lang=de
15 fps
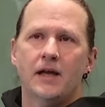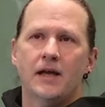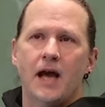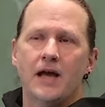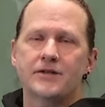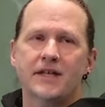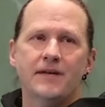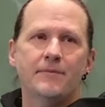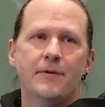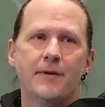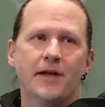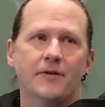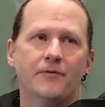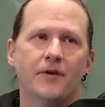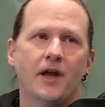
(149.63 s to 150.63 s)
Also gehen wir mal
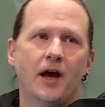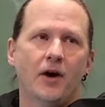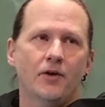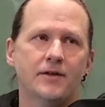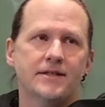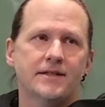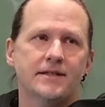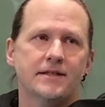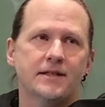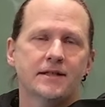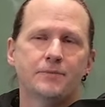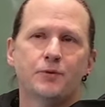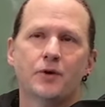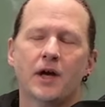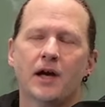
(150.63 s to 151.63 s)
davon aus, die
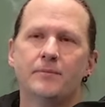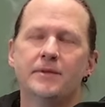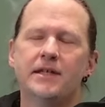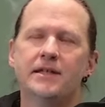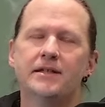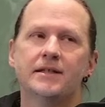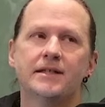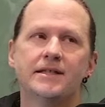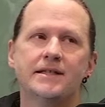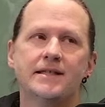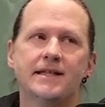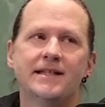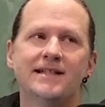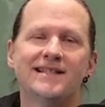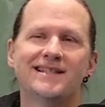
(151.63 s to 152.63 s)
Pyramide ist
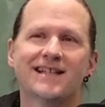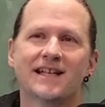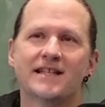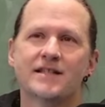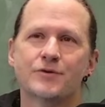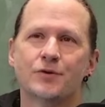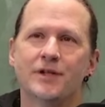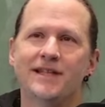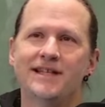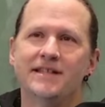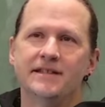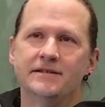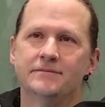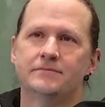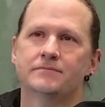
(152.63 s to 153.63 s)
innen drin
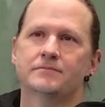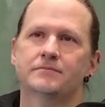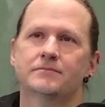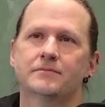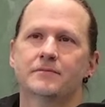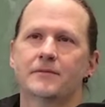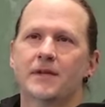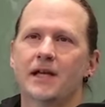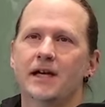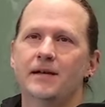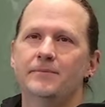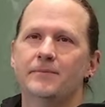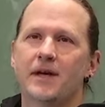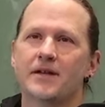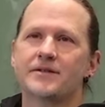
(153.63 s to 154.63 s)
solide. Ja?
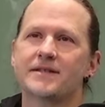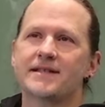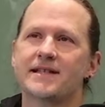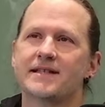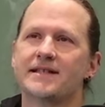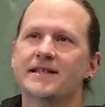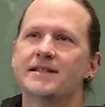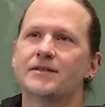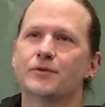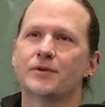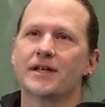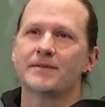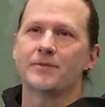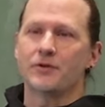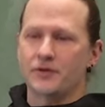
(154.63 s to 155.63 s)
Also es ist jetzt nicht so,
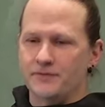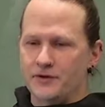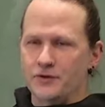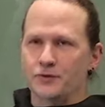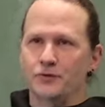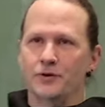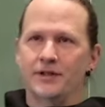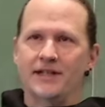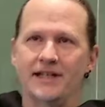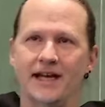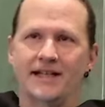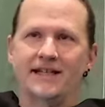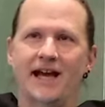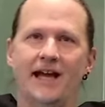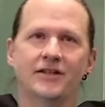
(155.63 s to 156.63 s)
dass man irgendwie so nur
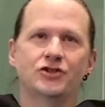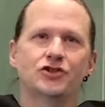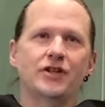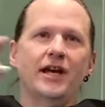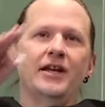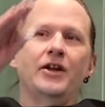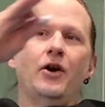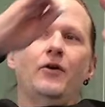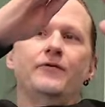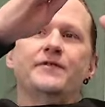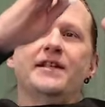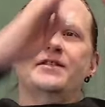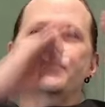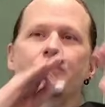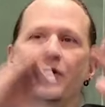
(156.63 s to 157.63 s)
die Randsteine
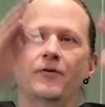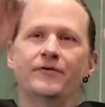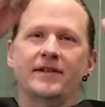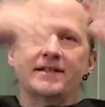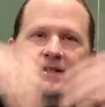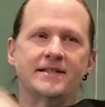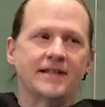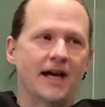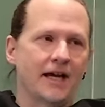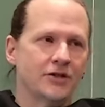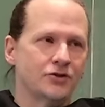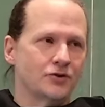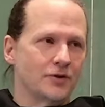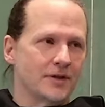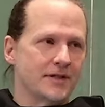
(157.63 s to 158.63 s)
aufsetzt und hofft, dass es nicht
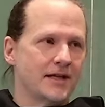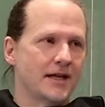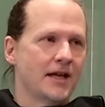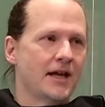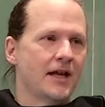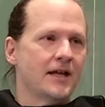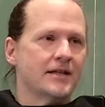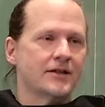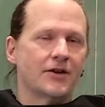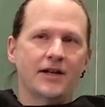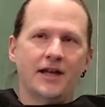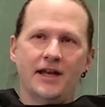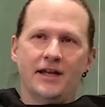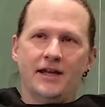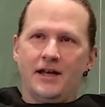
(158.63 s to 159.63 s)
einstürzt,
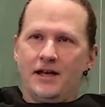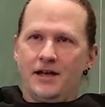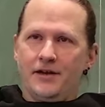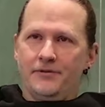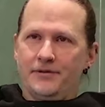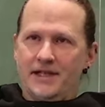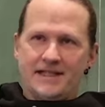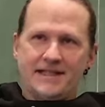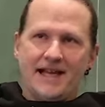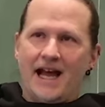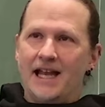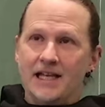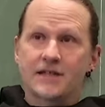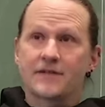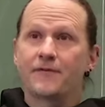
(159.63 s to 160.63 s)
sondern das ist
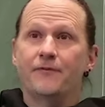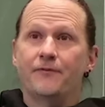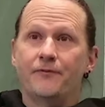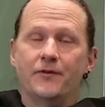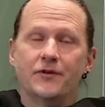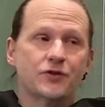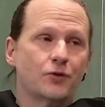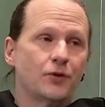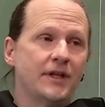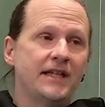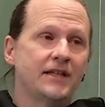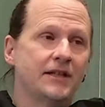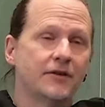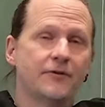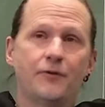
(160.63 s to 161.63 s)
alles
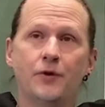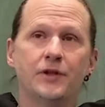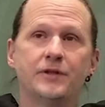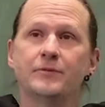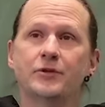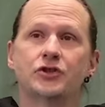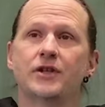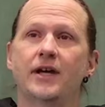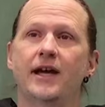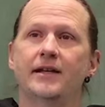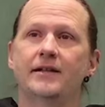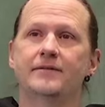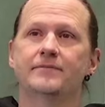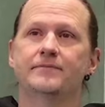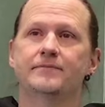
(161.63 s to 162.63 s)
solide gefüllt mit Steinen.